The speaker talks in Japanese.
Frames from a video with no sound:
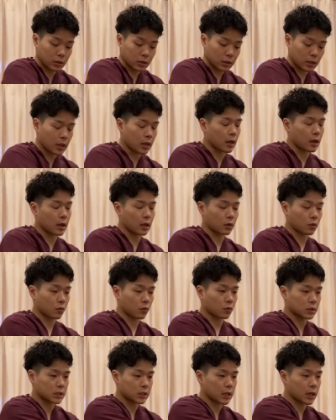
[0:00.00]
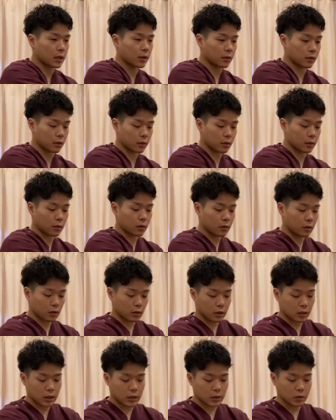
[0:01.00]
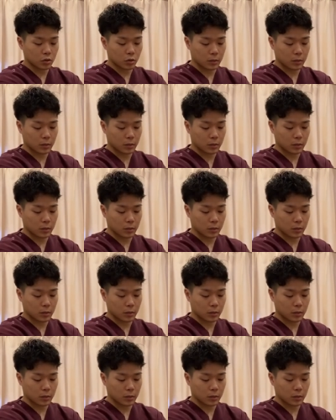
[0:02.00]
で、えーと、こちら側を